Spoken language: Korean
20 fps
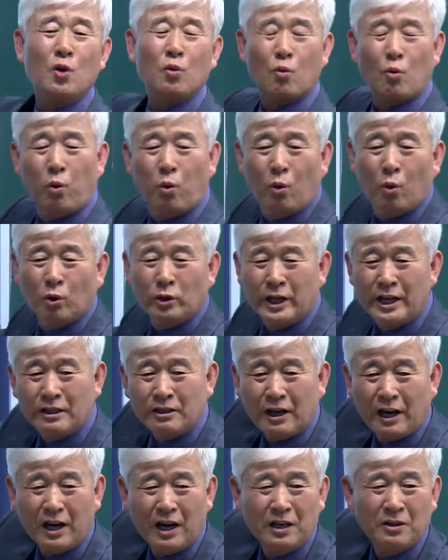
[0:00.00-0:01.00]
고대
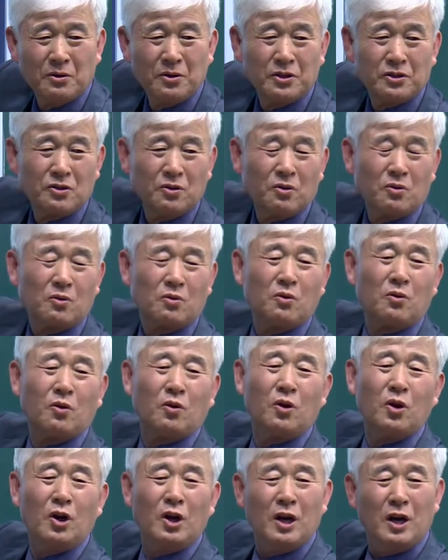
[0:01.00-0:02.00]
사회도 있었고
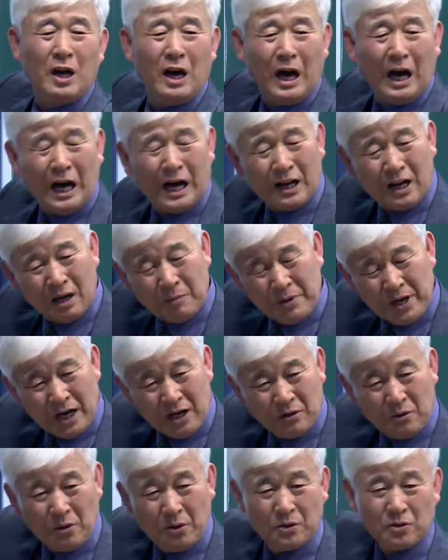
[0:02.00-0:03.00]

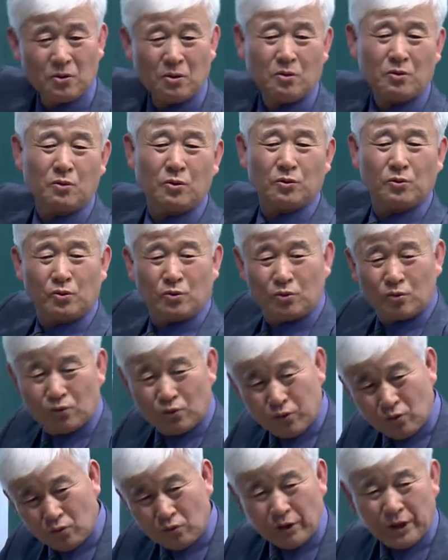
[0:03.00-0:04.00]
아라비아에도 있었고
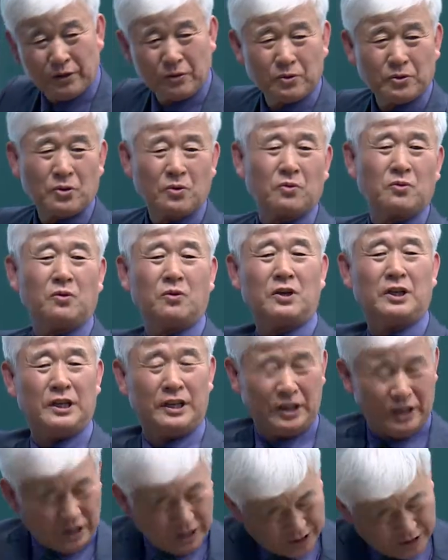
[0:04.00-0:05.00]
중국에도 있었고
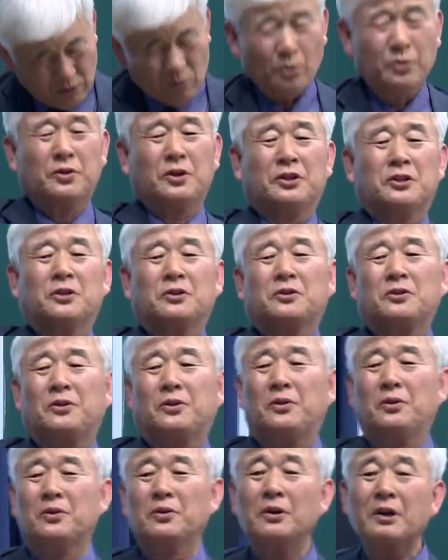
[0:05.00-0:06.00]
인도에도 있었어요.
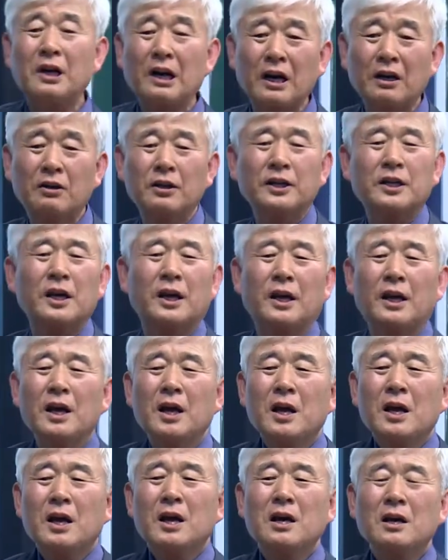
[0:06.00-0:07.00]
그러나 거기에
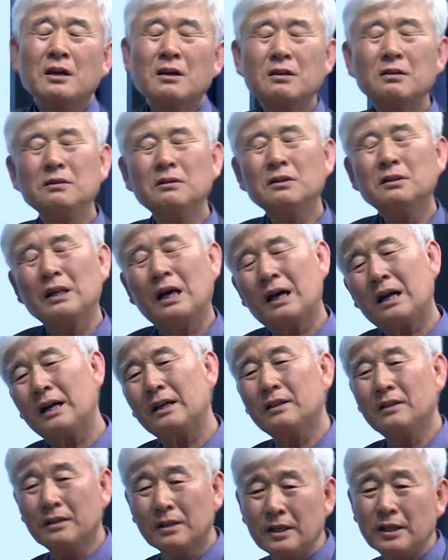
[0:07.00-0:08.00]
그
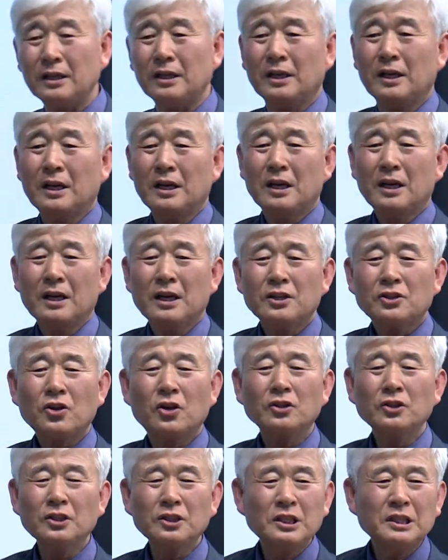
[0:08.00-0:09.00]
나라들이
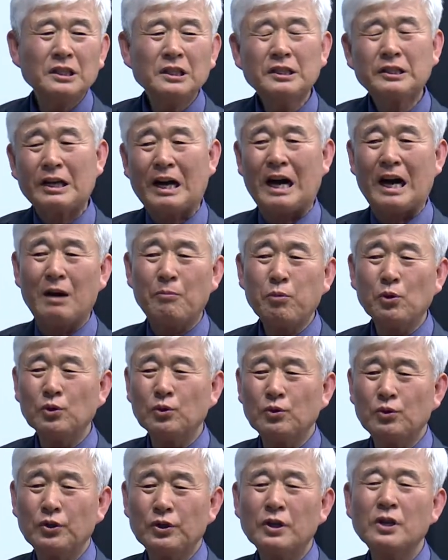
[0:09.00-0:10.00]
선진
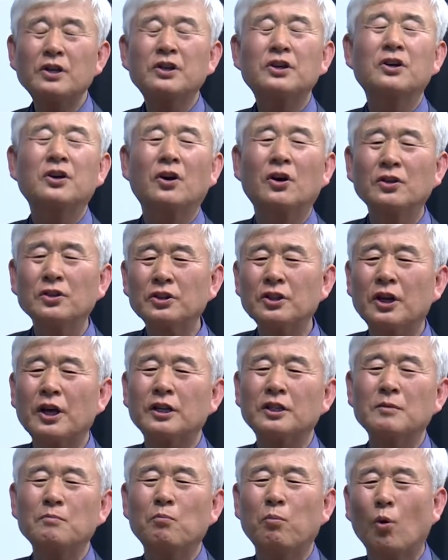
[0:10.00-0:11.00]
자본주의를
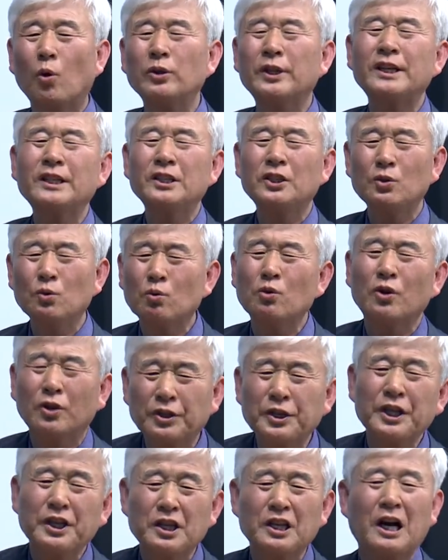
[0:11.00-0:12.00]
건설하지 못한 이유는
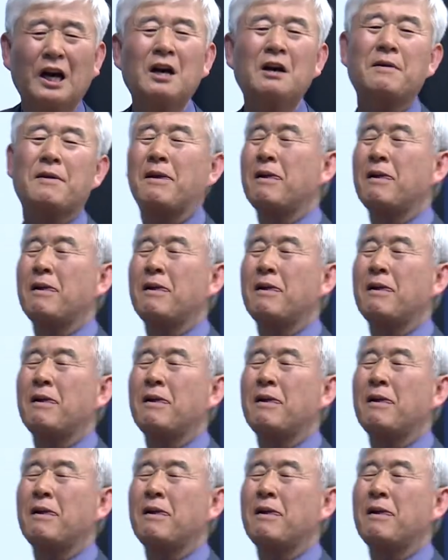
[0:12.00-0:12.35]
어디 있느냐?